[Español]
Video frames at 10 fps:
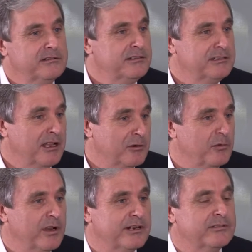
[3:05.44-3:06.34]
y
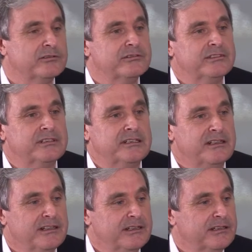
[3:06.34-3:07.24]
calcularlos
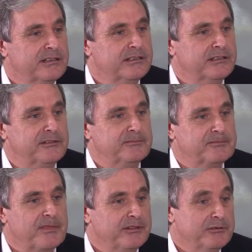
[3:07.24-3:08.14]

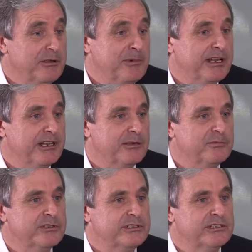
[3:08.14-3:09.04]
de una manera,
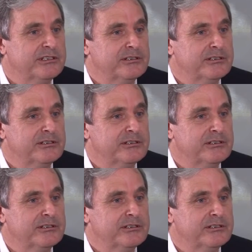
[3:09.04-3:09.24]
pues,